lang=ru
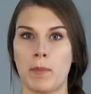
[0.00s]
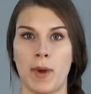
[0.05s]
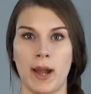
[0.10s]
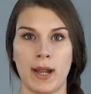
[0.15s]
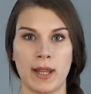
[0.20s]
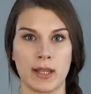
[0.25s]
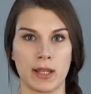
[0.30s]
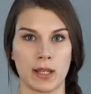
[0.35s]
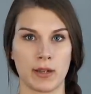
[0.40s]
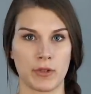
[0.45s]

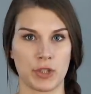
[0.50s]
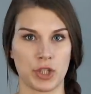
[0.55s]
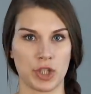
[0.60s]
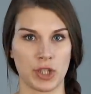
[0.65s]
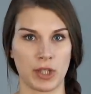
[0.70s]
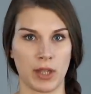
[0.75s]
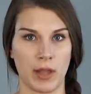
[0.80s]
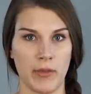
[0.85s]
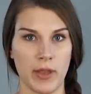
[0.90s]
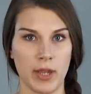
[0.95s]
маленького
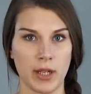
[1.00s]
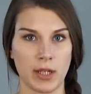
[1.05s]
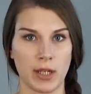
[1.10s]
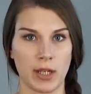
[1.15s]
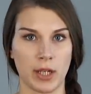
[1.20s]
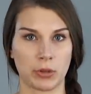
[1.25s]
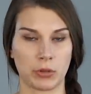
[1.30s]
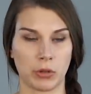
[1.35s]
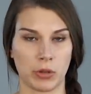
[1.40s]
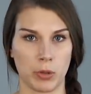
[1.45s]
человека,
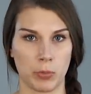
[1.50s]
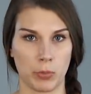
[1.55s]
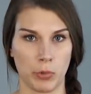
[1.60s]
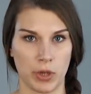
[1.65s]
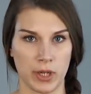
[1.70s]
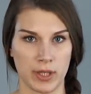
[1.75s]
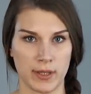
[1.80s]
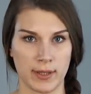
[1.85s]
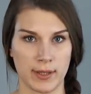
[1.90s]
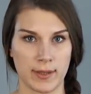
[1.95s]
который
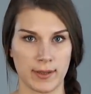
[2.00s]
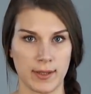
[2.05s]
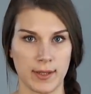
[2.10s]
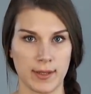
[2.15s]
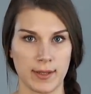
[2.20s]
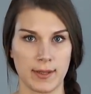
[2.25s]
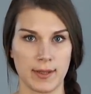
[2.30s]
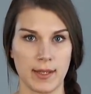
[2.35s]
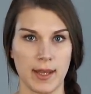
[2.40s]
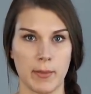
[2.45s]
борется с
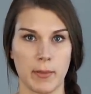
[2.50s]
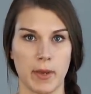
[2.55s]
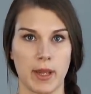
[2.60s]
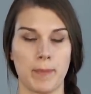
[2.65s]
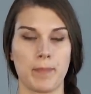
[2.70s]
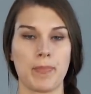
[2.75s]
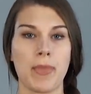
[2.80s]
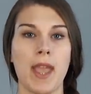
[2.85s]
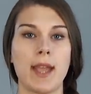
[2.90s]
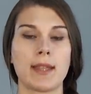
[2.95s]
системой.